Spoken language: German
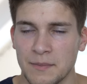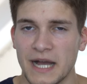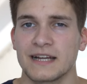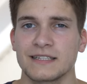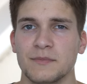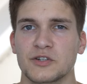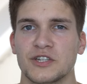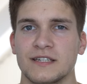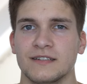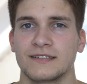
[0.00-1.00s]
brach die
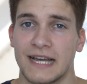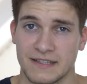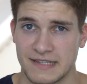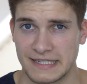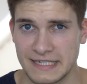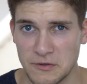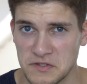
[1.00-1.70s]
Maschine tatsächlich